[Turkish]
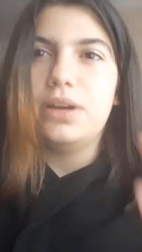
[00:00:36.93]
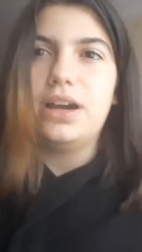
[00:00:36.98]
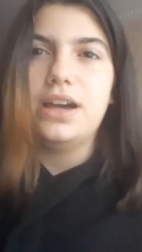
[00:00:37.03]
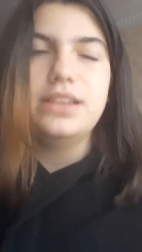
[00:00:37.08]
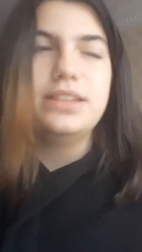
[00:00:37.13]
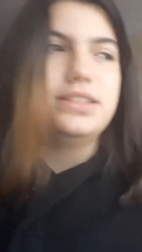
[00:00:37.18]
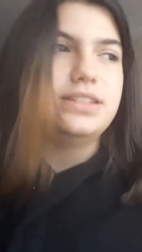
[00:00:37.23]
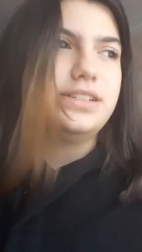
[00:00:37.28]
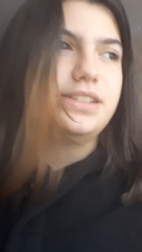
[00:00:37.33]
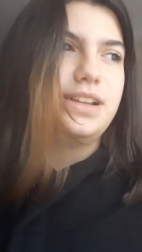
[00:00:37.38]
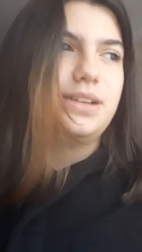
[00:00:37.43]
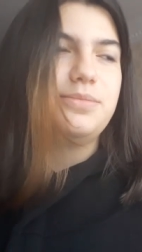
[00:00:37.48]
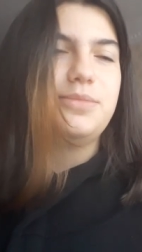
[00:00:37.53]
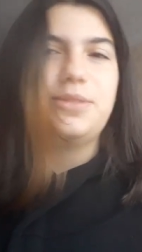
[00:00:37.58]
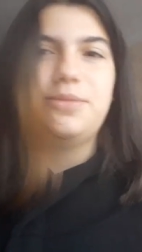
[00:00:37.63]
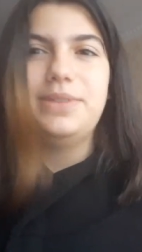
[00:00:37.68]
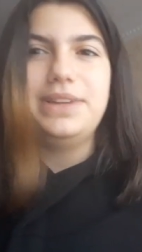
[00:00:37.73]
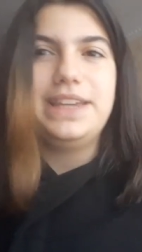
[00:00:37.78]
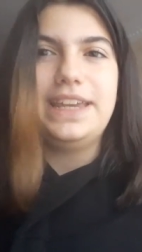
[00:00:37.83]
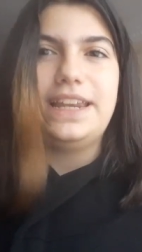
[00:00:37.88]

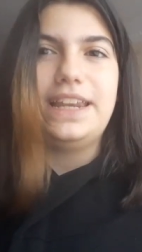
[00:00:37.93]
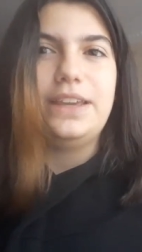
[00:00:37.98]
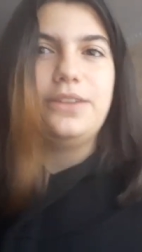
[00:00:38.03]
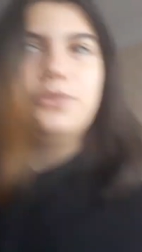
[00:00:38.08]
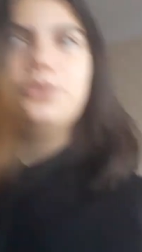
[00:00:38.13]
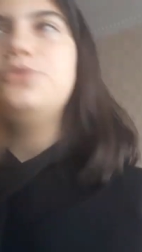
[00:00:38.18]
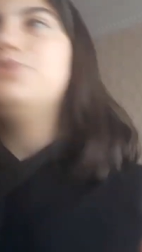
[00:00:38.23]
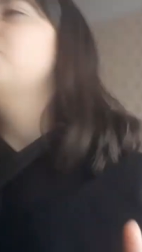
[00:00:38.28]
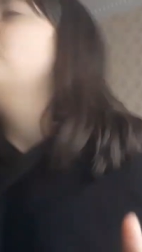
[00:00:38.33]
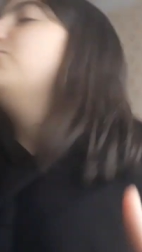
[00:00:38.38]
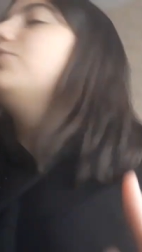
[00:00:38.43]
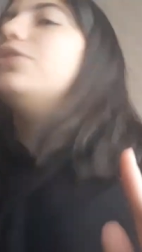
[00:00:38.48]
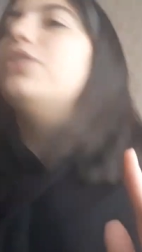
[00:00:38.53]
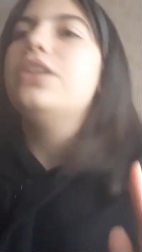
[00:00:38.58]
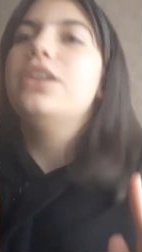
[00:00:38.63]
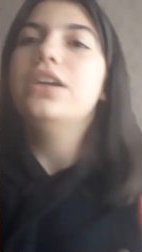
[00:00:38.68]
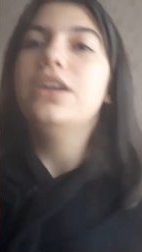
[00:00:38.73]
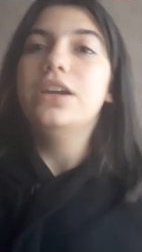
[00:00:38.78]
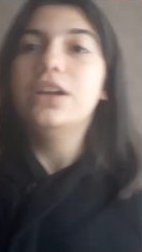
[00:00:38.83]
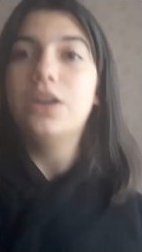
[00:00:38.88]
hazırlanmama gerek yok
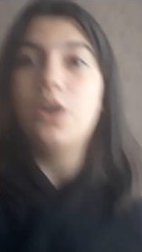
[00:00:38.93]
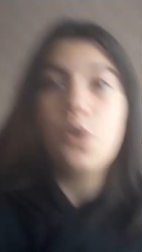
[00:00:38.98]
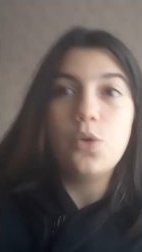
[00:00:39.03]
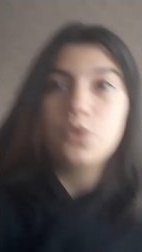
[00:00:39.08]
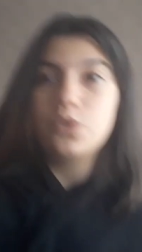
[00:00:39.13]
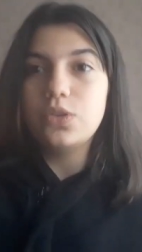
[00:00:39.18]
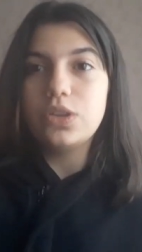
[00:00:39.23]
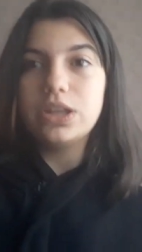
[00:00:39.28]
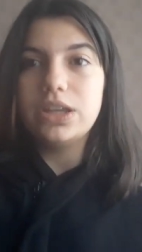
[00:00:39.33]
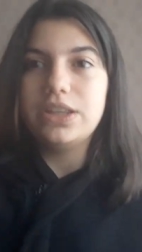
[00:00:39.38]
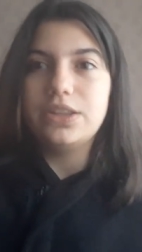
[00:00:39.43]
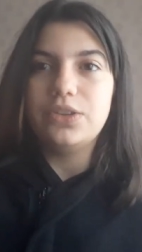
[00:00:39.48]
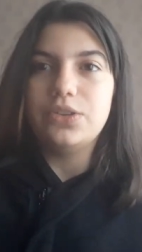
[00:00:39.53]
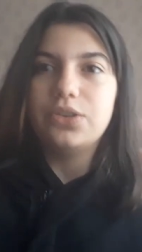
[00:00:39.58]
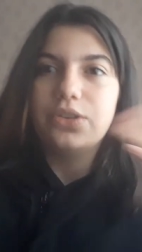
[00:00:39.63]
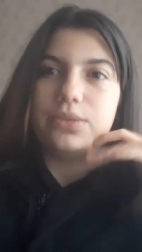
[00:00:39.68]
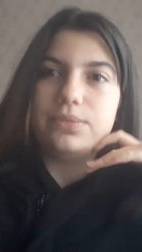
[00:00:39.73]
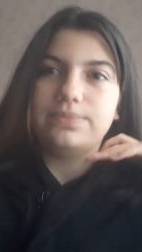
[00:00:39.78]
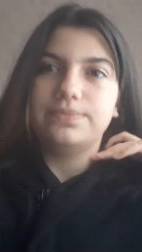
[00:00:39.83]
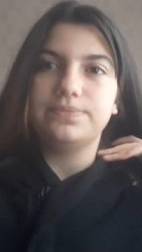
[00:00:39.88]
çünkü okula
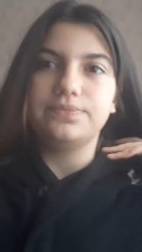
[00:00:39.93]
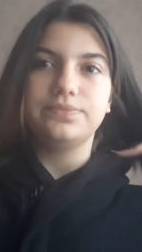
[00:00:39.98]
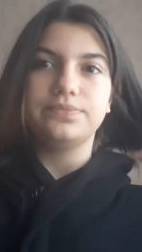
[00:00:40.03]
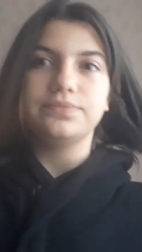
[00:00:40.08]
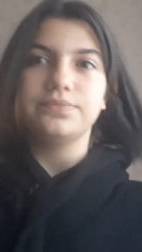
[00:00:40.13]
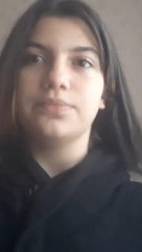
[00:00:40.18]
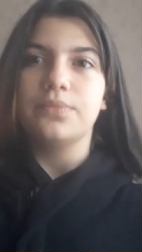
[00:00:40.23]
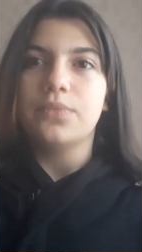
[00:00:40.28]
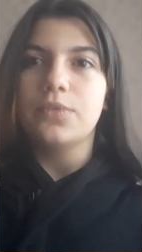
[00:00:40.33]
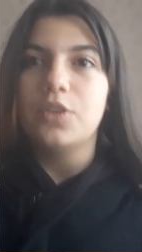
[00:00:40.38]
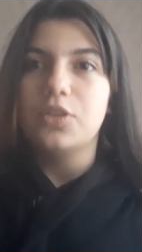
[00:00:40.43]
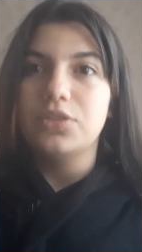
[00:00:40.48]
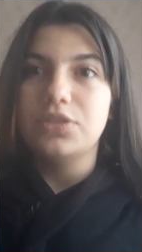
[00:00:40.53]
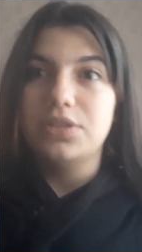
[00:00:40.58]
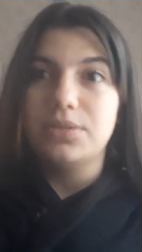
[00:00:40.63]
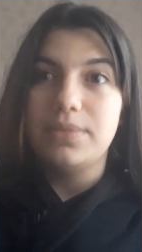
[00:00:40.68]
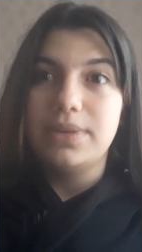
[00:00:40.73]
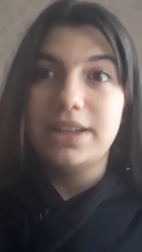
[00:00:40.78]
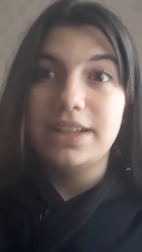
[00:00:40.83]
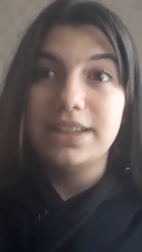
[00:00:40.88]
gidiyorum. O
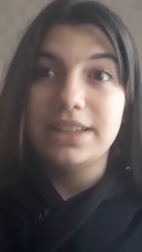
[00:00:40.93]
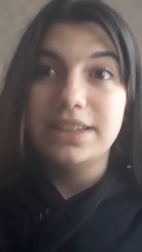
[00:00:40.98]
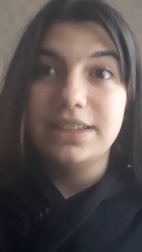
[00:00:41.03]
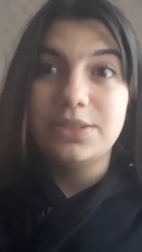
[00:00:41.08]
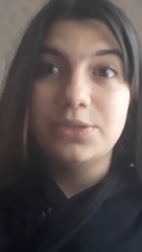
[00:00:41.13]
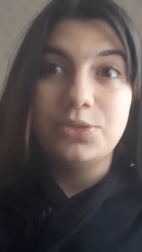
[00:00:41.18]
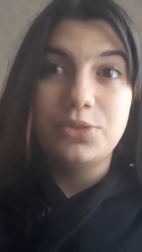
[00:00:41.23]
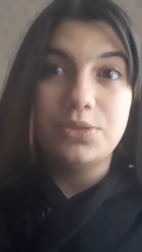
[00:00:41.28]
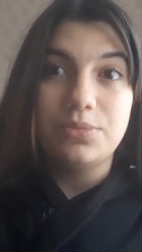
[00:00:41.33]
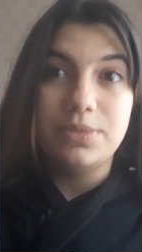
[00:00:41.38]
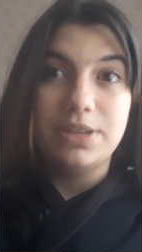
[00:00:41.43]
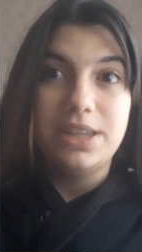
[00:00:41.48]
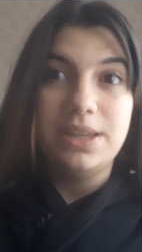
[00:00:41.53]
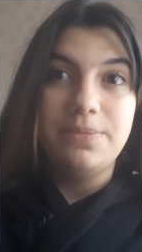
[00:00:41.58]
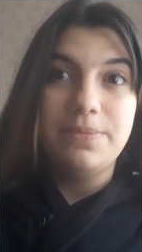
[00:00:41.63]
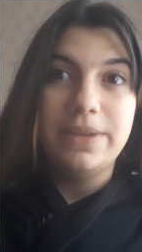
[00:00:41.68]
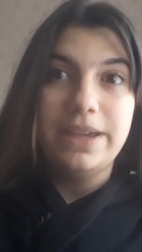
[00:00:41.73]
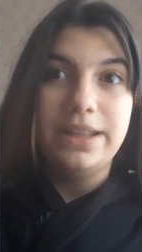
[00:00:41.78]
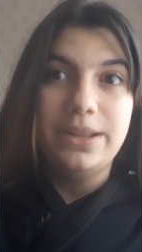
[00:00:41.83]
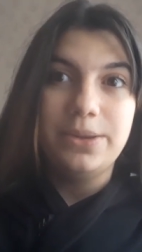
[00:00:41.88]
zaman üstümü
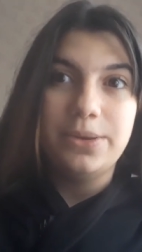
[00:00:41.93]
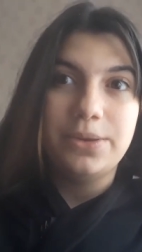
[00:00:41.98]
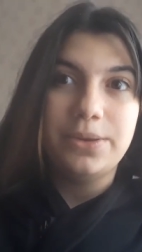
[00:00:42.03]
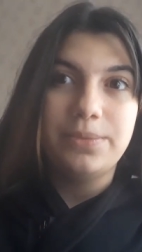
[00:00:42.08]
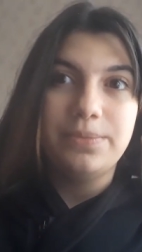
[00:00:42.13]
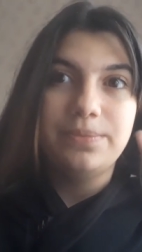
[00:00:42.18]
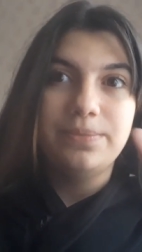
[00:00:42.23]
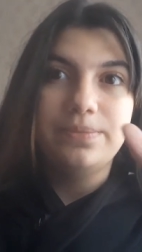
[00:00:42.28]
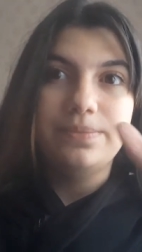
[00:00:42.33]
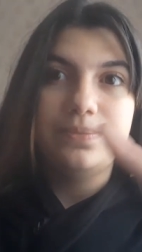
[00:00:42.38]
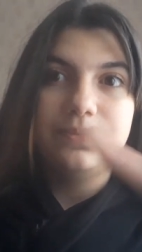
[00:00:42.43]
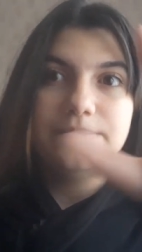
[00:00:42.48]
giyip geliyorum.